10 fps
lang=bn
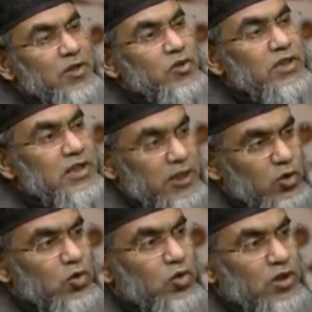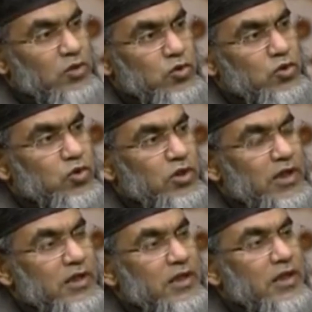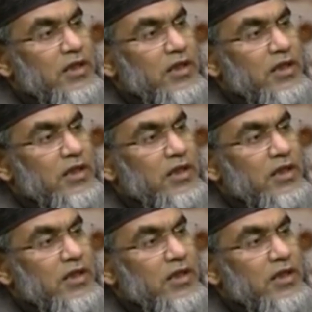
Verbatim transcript: মানুষকে হেও করা তুচ্ছ করার একটা